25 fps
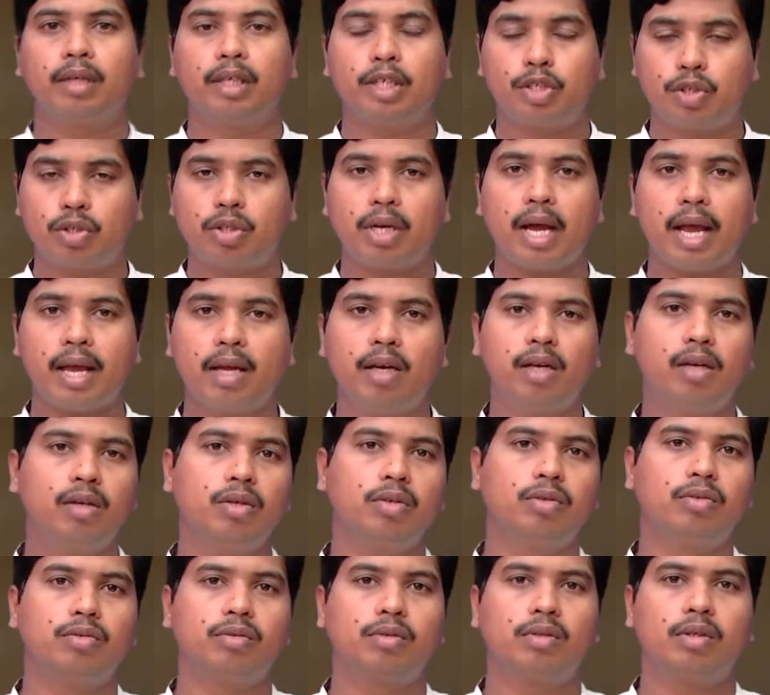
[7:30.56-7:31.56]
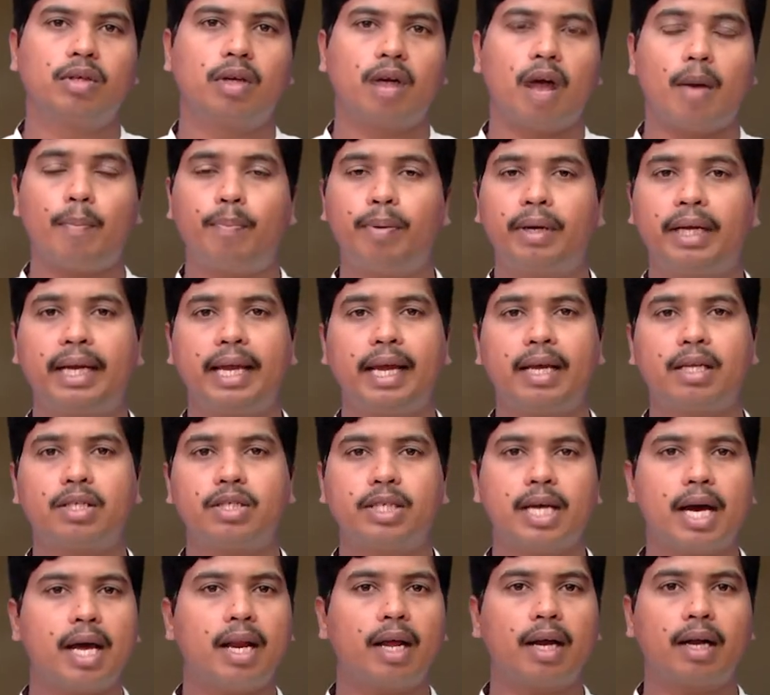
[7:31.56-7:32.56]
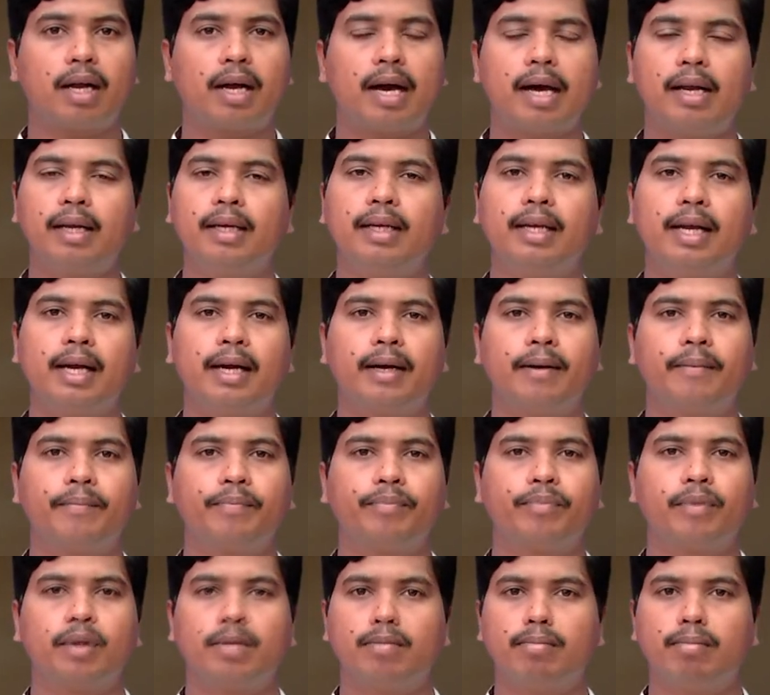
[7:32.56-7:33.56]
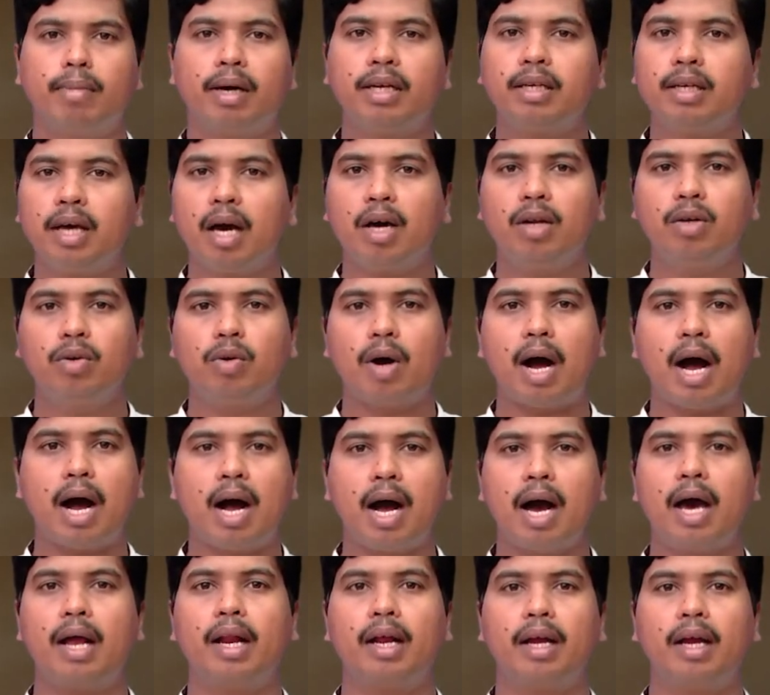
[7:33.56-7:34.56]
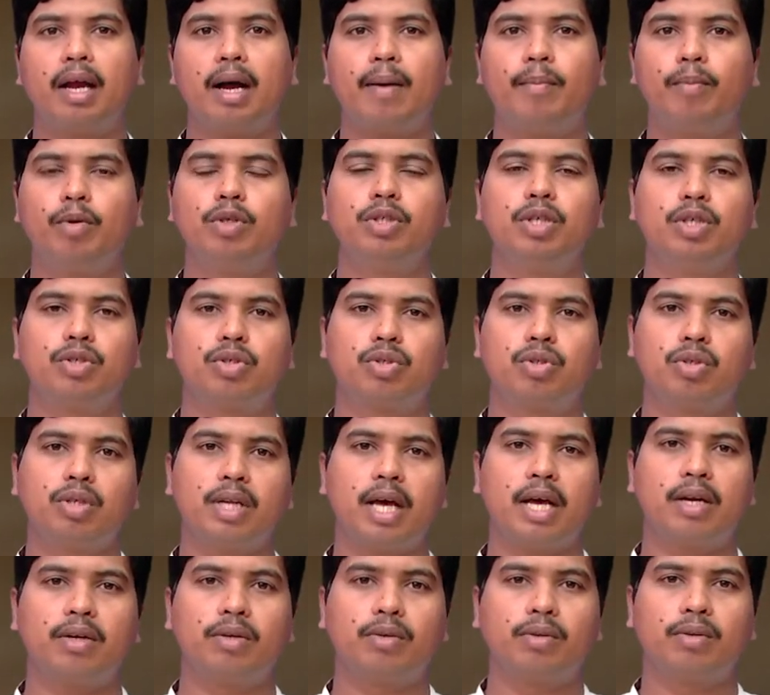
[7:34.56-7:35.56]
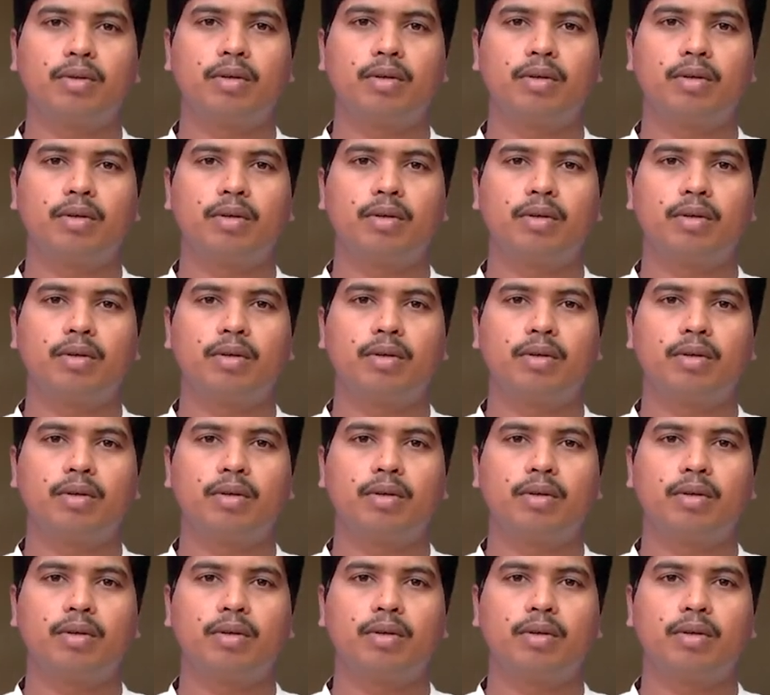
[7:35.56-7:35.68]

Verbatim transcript: ఇస్రాయిలు అప్పటికే చాలా కాలంగా మన్నాను ఆహారంగా భుజిస్తున్నారు